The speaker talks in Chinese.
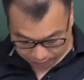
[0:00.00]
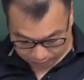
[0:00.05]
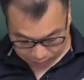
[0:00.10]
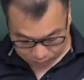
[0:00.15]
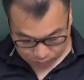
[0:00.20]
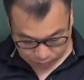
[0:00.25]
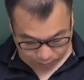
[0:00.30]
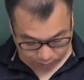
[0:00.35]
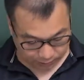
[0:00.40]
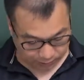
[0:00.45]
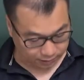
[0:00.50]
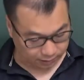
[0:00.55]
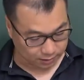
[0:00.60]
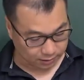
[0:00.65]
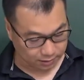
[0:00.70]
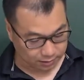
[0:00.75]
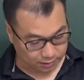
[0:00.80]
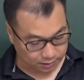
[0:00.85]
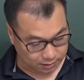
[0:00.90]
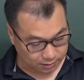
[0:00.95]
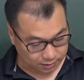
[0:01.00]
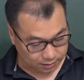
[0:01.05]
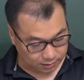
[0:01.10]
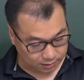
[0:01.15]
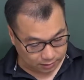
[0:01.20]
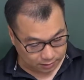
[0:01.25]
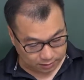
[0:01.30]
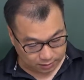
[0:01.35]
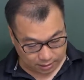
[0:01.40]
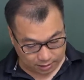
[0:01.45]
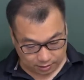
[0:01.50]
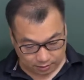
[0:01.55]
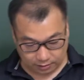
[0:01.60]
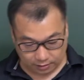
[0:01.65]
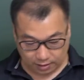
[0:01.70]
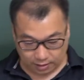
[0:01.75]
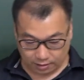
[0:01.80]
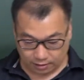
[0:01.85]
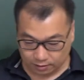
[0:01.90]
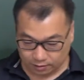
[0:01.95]
还挑错？他要
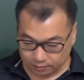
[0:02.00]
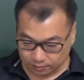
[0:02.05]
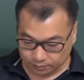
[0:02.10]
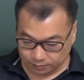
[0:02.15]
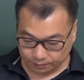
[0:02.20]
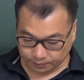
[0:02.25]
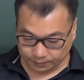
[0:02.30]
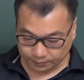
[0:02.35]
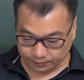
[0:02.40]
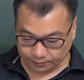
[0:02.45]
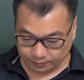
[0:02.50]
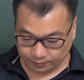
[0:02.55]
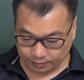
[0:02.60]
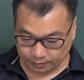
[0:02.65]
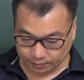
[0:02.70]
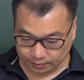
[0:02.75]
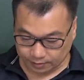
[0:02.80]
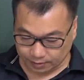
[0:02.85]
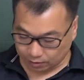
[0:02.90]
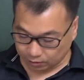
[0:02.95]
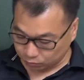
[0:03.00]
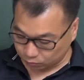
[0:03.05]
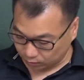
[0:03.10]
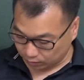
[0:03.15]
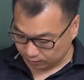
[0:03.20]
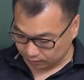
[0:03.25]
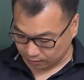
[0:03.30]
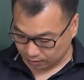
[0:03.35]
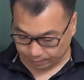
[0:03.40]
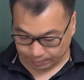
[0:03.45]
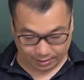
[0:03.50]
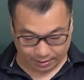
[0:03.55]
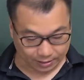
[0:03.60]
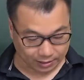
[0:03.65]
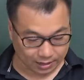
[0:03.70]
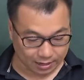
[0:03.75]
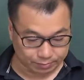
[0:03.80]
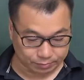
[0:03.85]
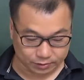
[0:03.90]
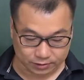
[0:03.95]
挑挑对的，好吧？那
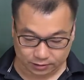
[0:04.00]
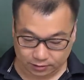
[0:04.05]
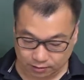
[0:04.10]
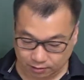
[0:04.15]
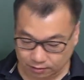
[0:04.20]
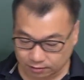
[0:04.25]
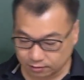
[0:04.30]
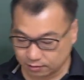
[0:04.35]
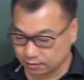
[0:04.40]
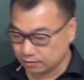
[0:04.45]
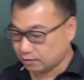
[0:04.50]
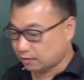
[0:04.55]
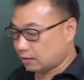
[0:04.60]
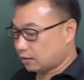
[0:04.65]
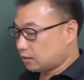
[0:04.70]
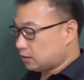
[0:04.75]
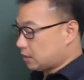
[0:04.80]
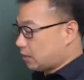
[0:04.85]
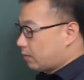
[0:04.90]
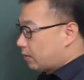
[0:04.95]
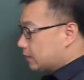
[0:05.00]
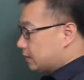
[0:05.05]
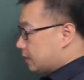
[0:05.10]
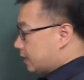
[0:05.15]
A 不行啊。 再往